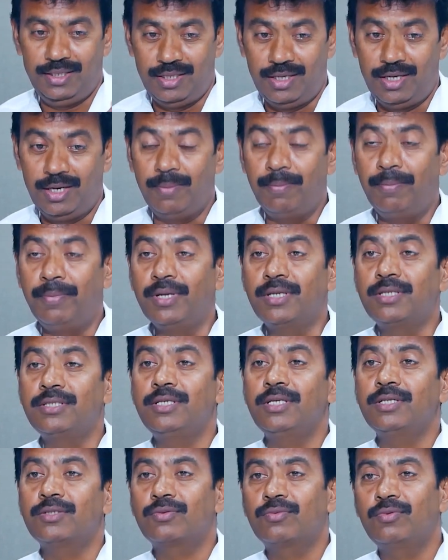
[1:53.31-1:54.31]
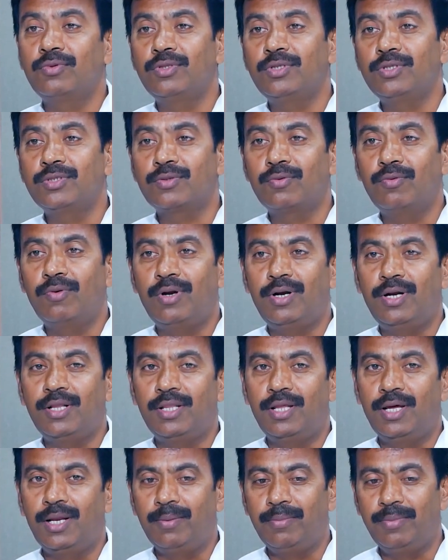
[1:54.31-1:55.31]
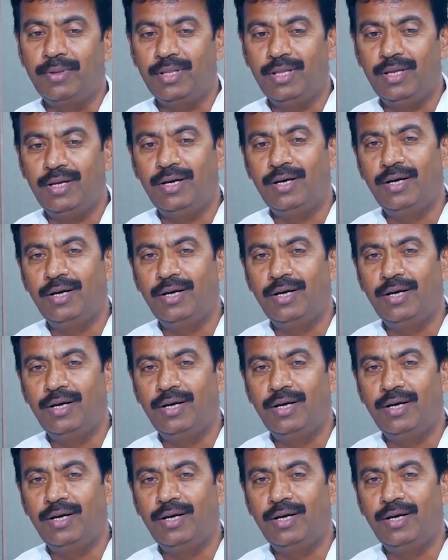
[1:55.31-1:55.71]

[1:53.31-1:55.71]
దాన్ని మిక్స్ చేసుకుని తీసుకోవాలనే దాని మీద